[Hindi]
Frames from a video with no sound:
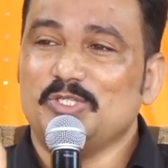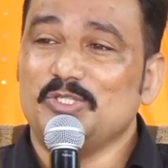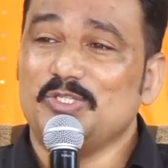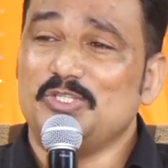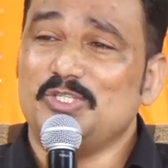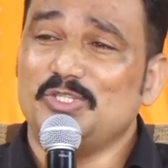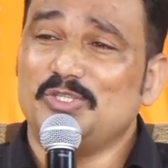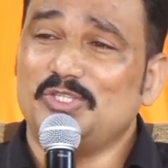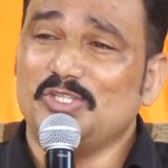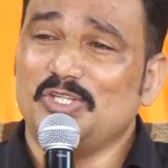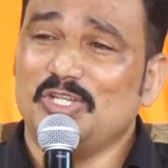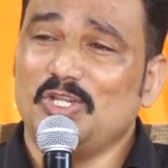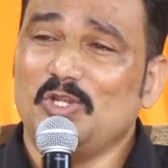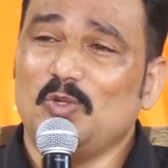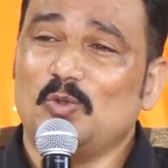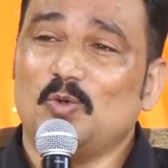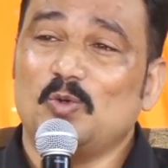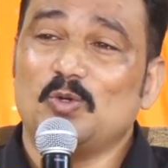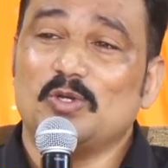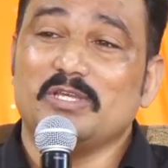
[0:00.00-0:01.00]
जितने
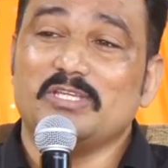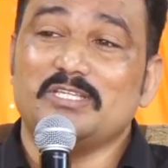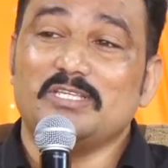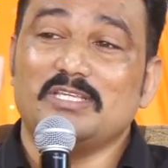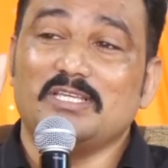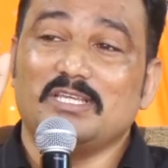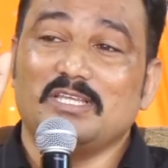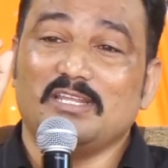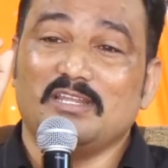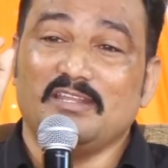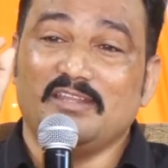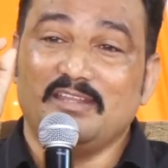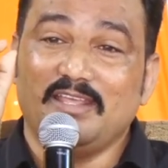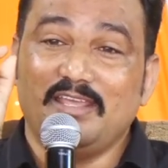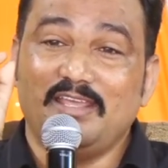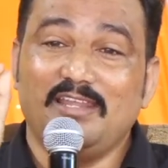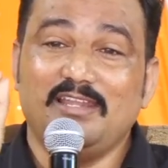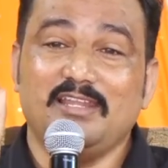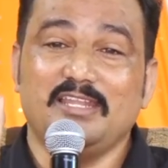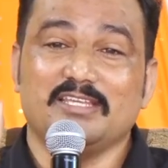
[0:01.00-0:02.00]
लोग
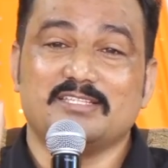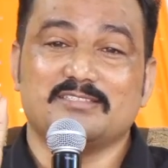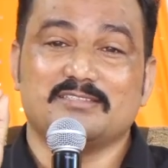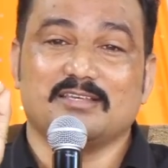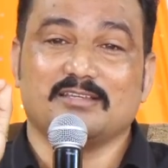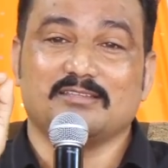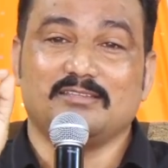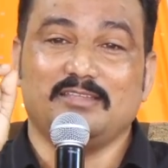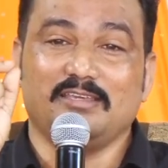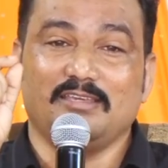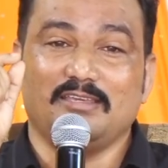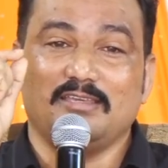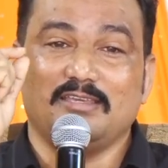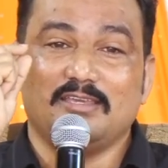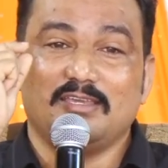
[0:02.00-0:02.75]
नहीं लिख सकते